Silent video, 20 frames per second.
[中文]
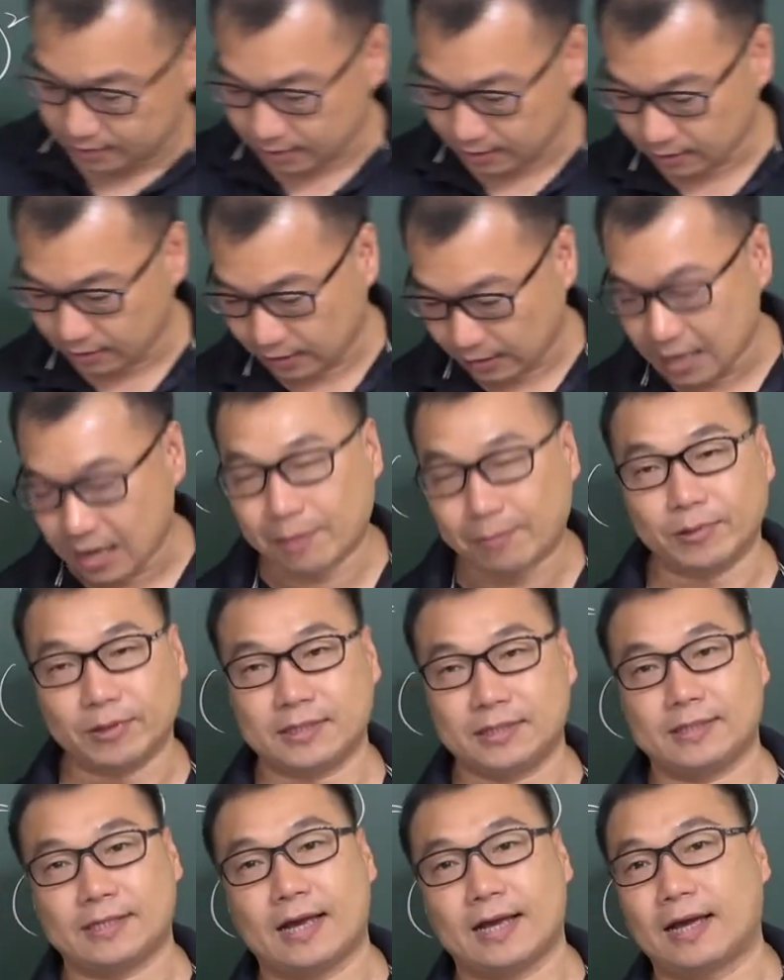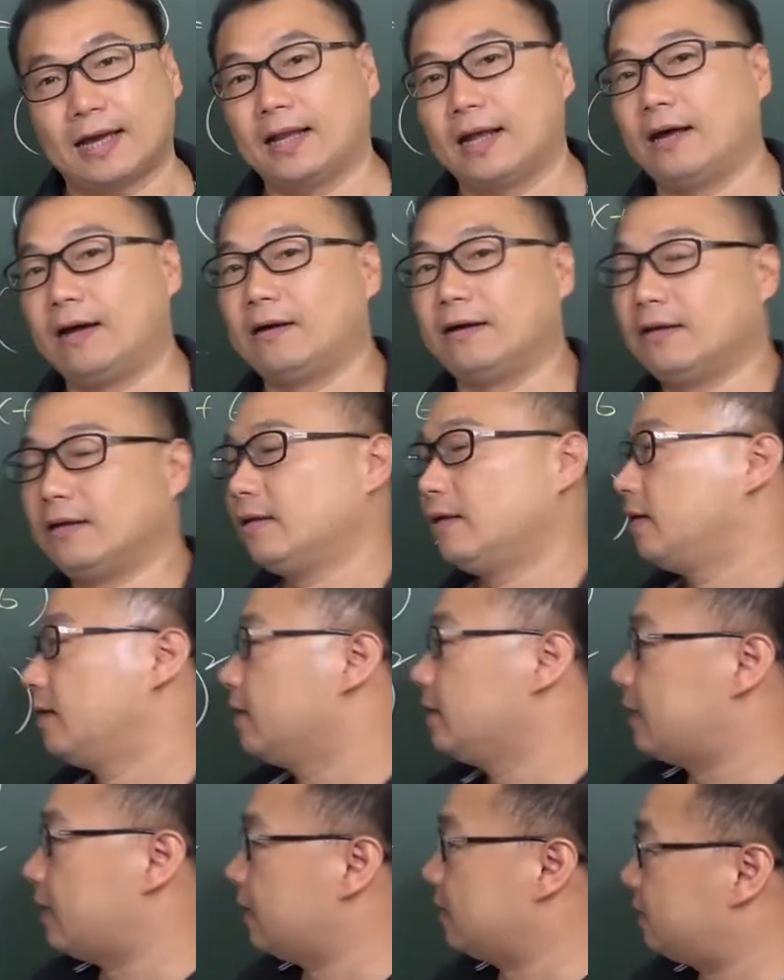吗？一样，我们试看看了哈。
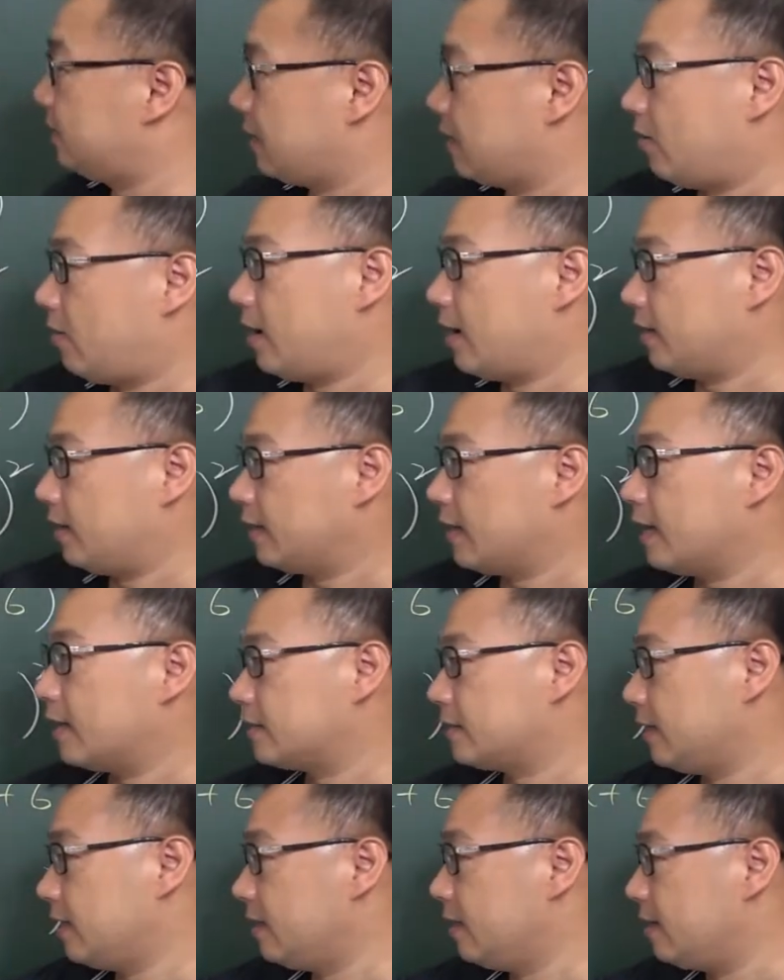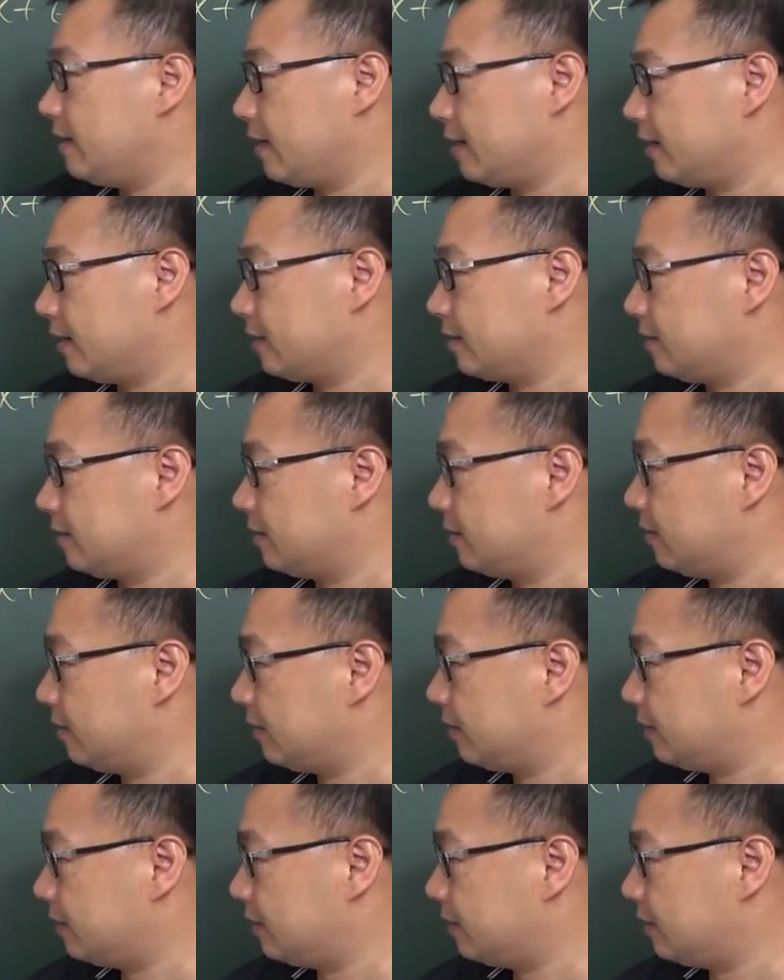像这个的话呢，它是 二 x